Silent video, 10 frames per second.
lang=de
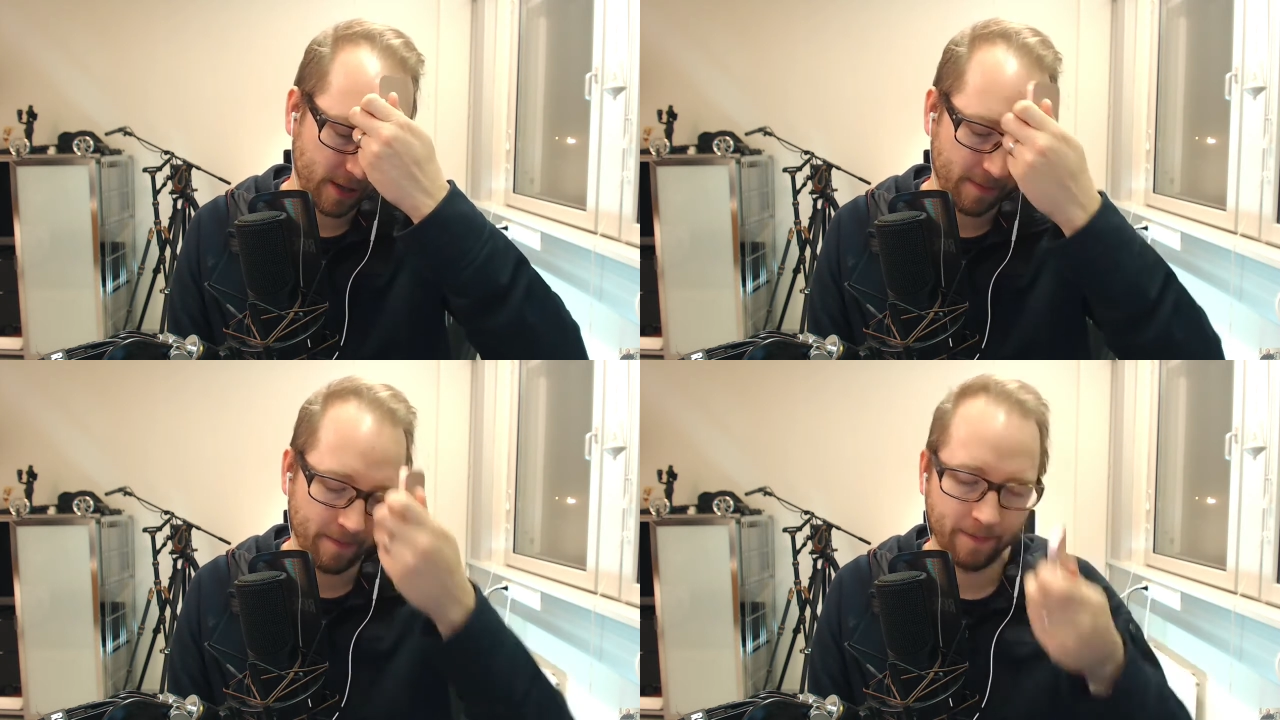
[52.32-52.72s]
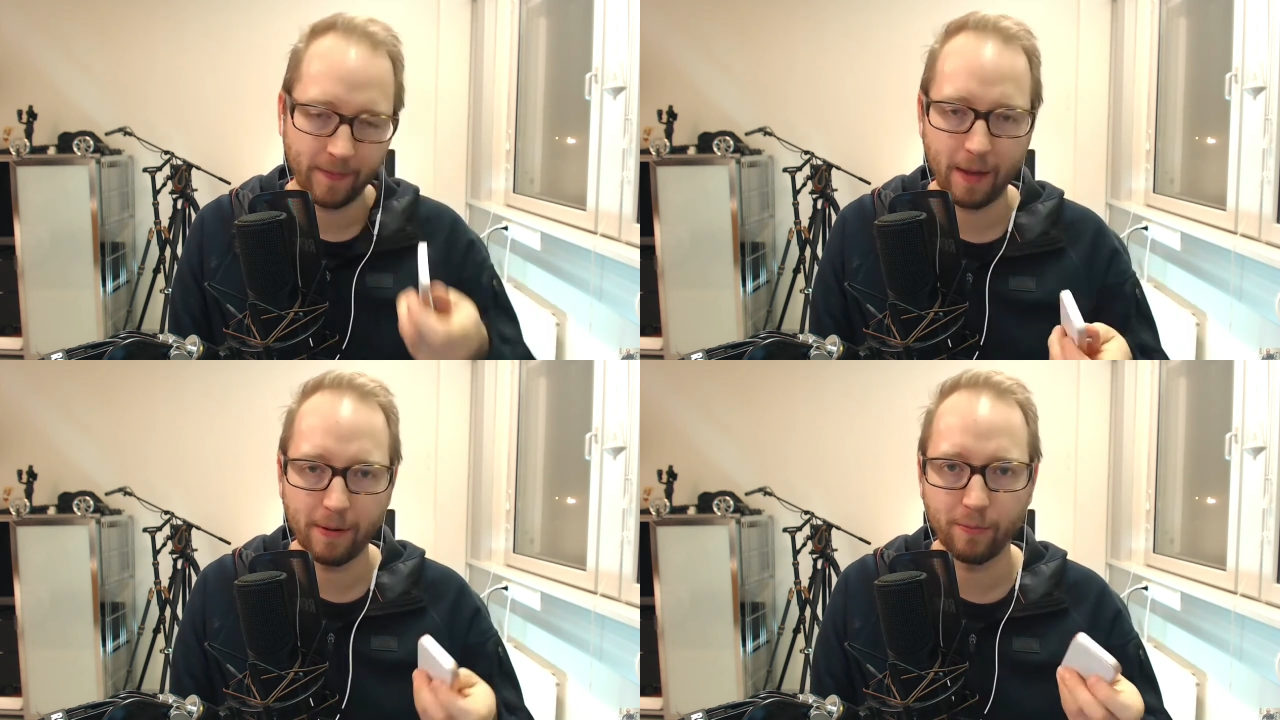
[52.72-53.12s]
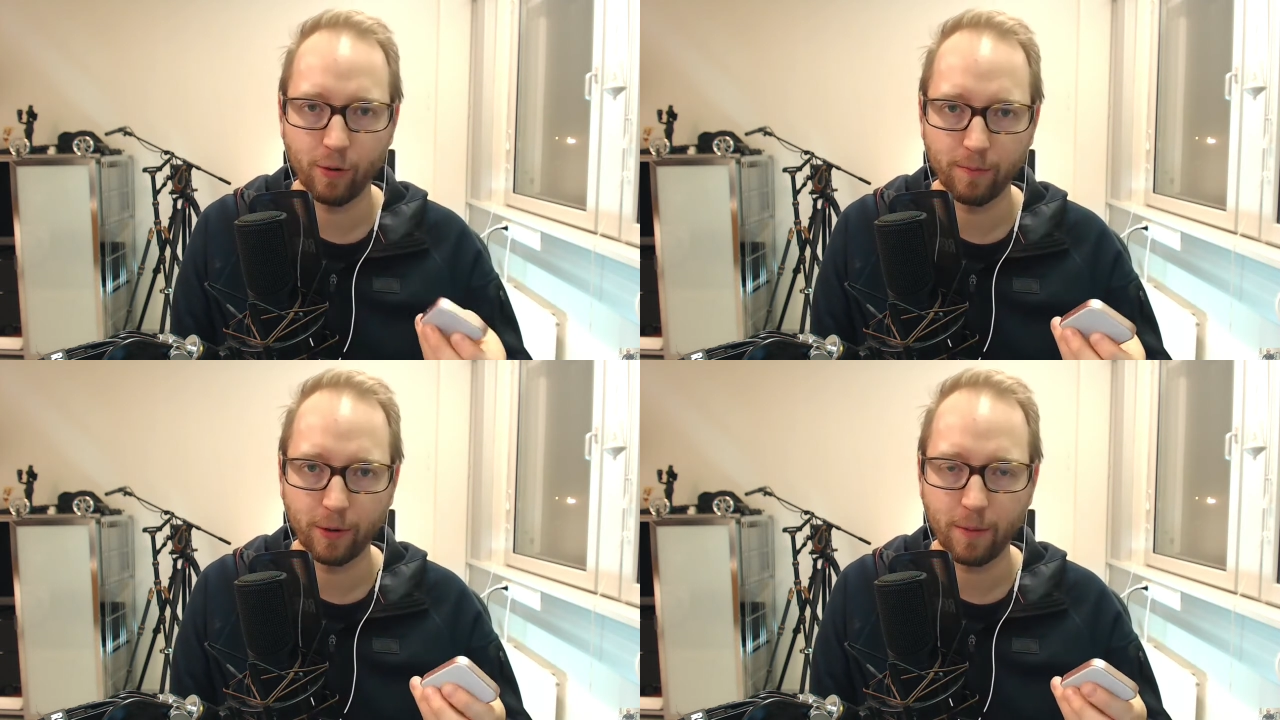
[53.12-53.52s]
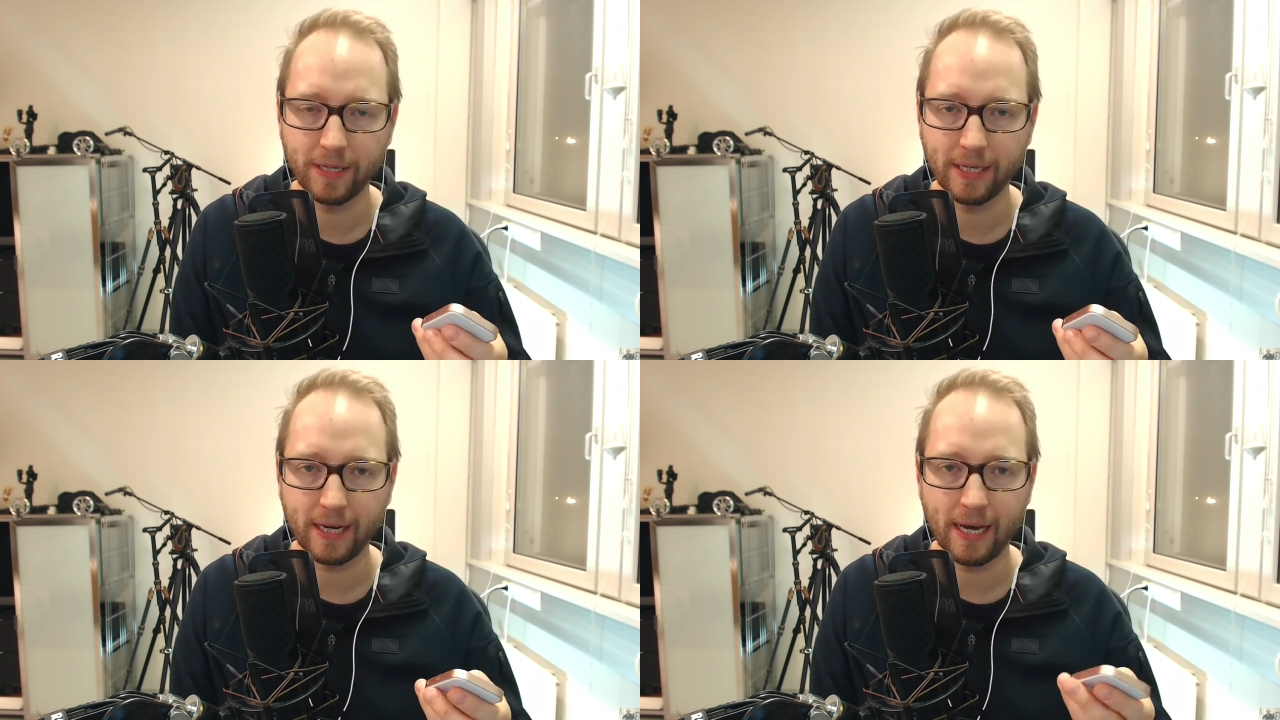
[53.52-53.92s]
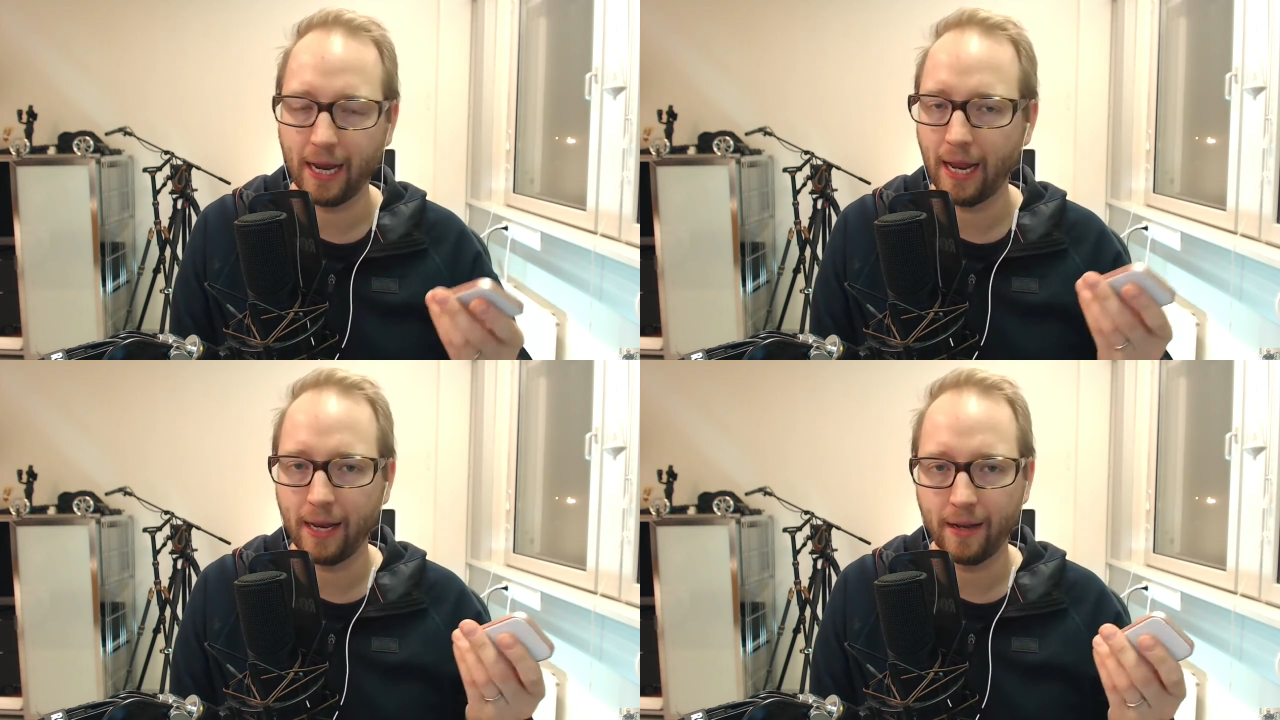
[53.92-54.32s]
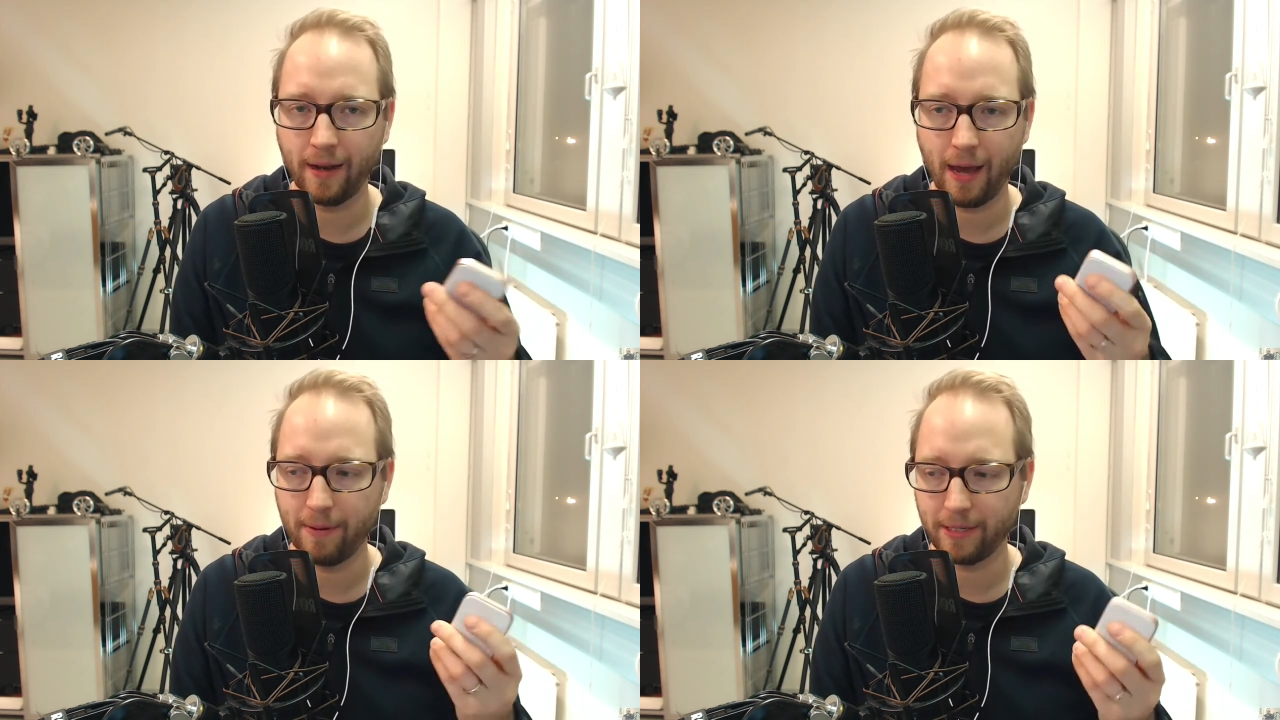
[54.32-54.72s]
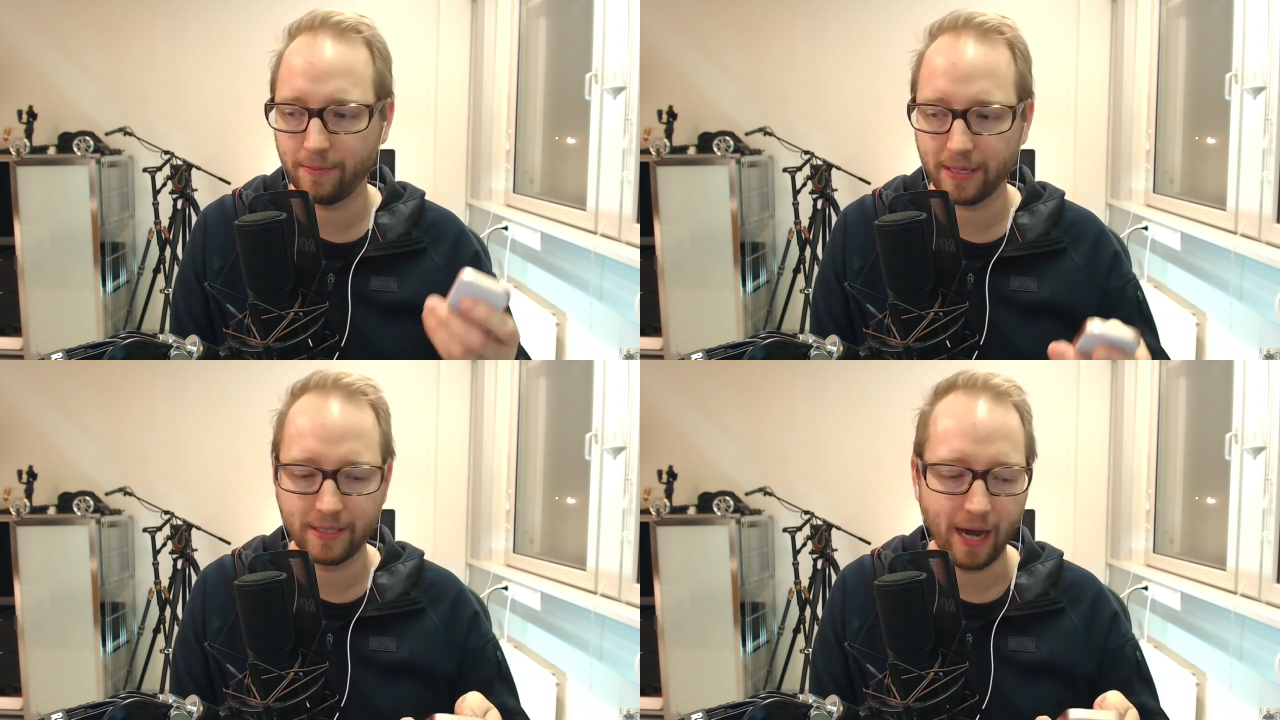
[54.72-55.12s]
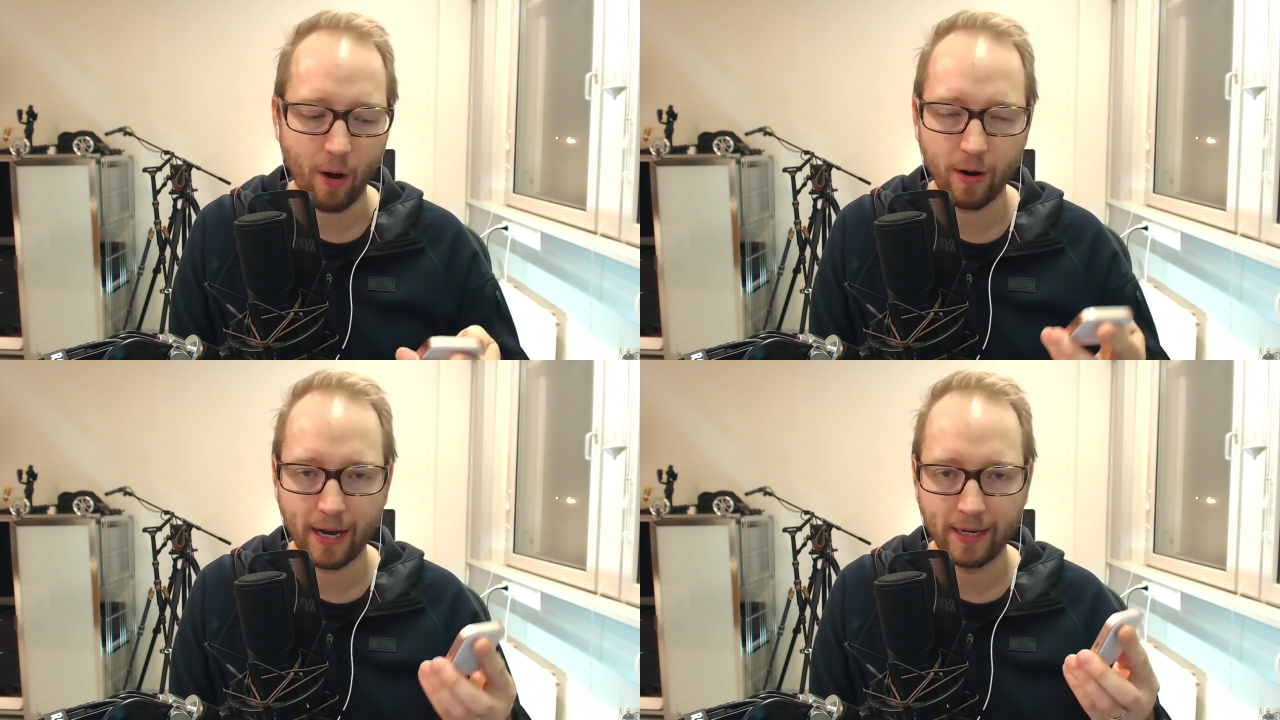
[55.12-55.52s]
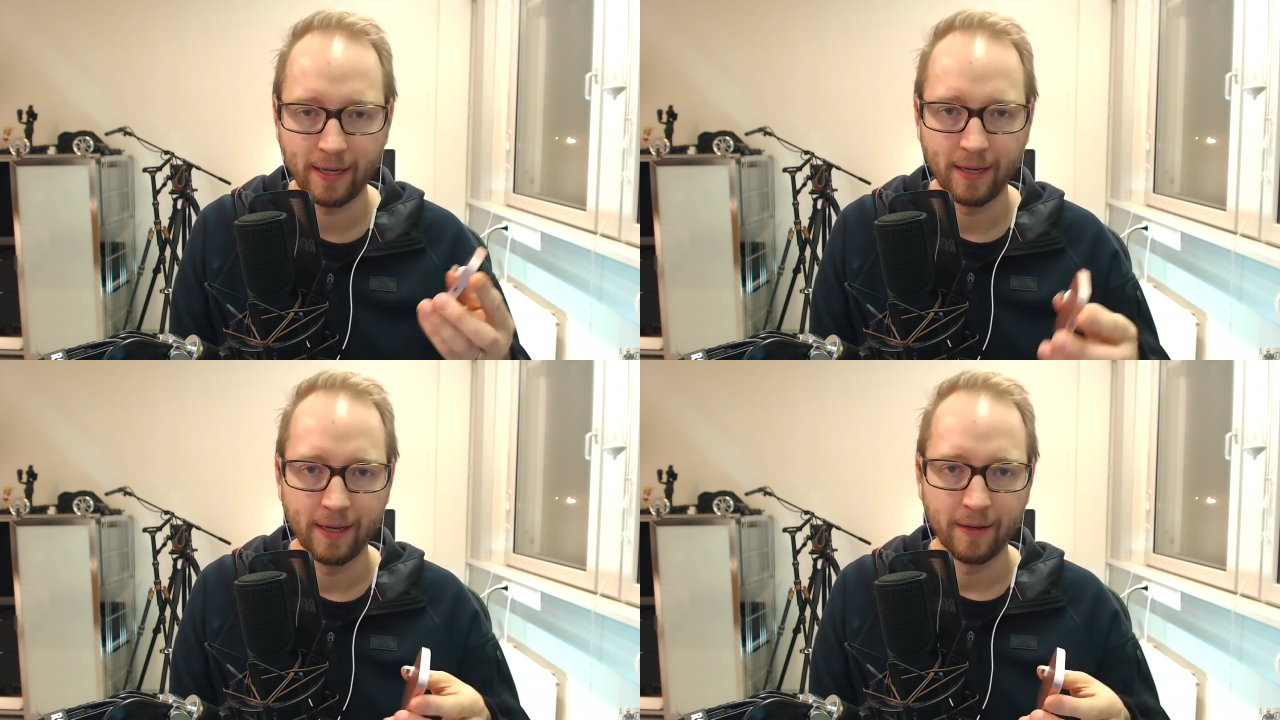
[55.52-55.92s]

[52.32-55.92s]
ähm, iPad Pro bekomme ich nicht rein. Alle anderen iPads passen da auch rein.